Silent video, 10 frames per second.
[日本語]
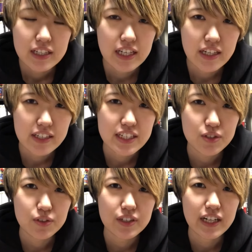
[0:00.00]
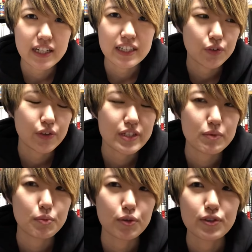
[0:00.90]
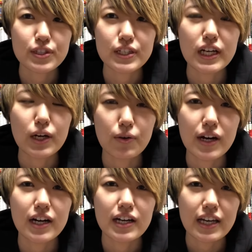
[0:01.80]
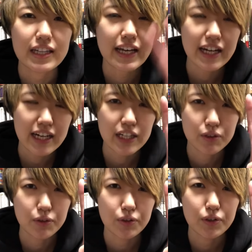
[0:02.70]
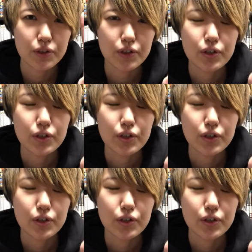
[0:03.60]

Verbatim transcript: で私今回フューチャーポップのツアーは、えー、長野